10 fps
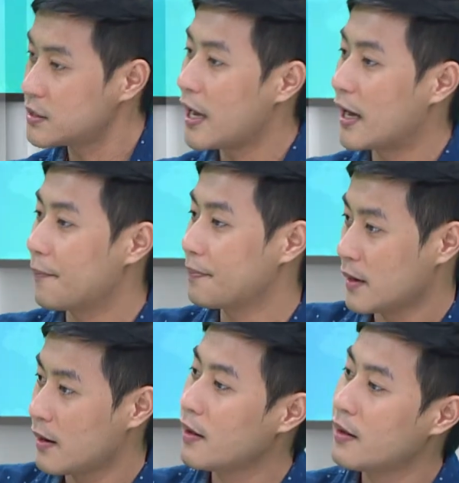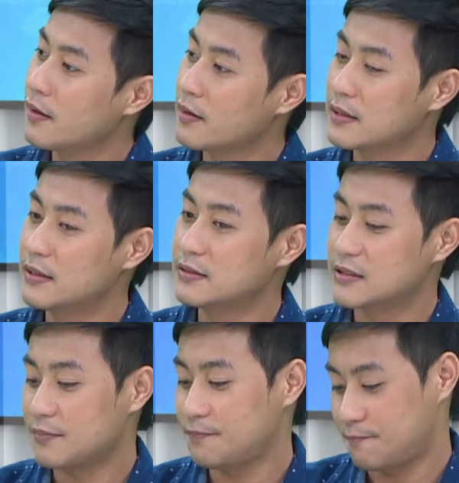ทำไปแบบไม่ต้องคิดแล้ว
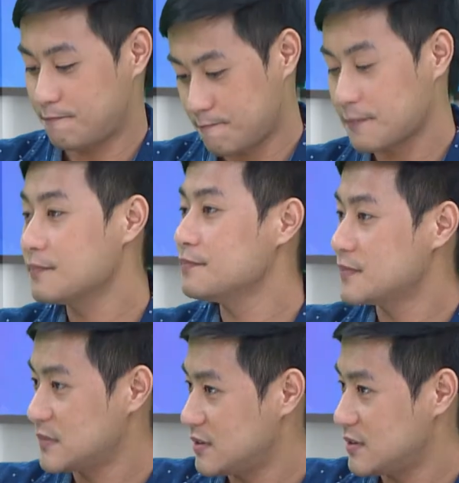ก็จดทำบั